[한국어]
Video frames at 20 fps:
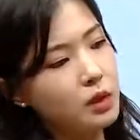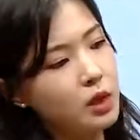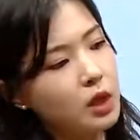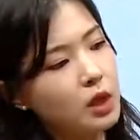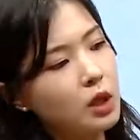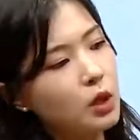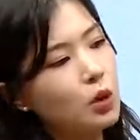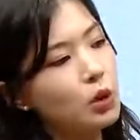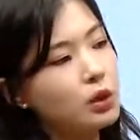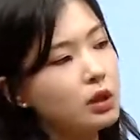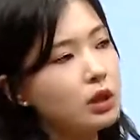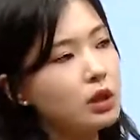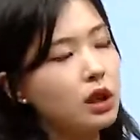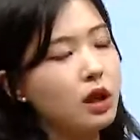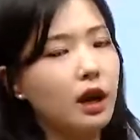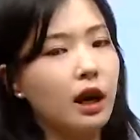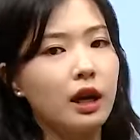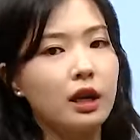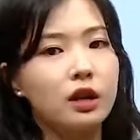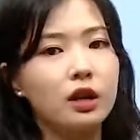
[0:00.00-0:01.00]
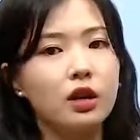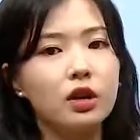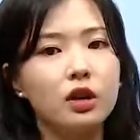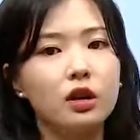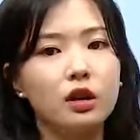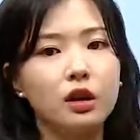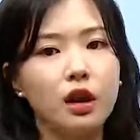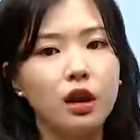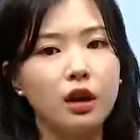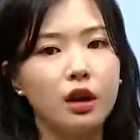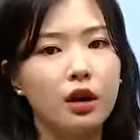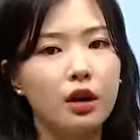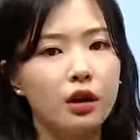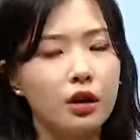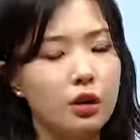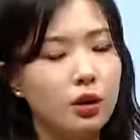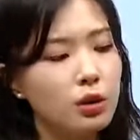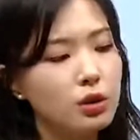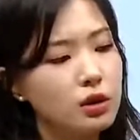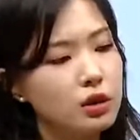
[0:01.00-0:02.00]
이 꽃들의 간격인데요. 이
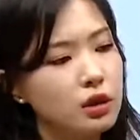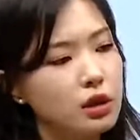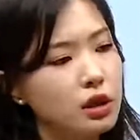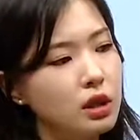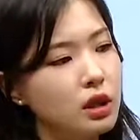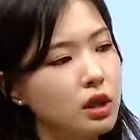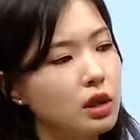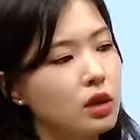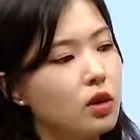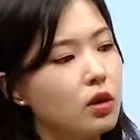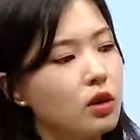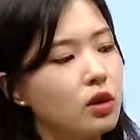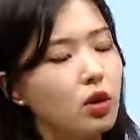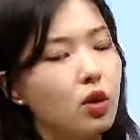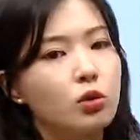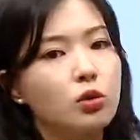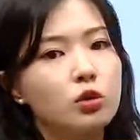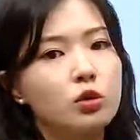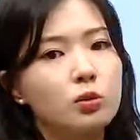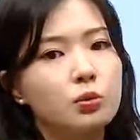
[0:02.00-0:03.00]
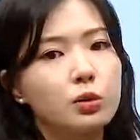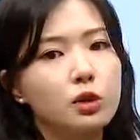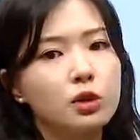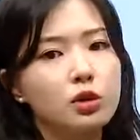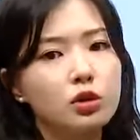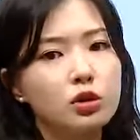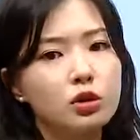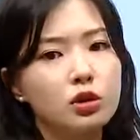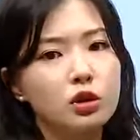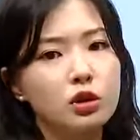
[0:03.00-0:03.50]
꽃들이 이렇게 너무 삐뚤,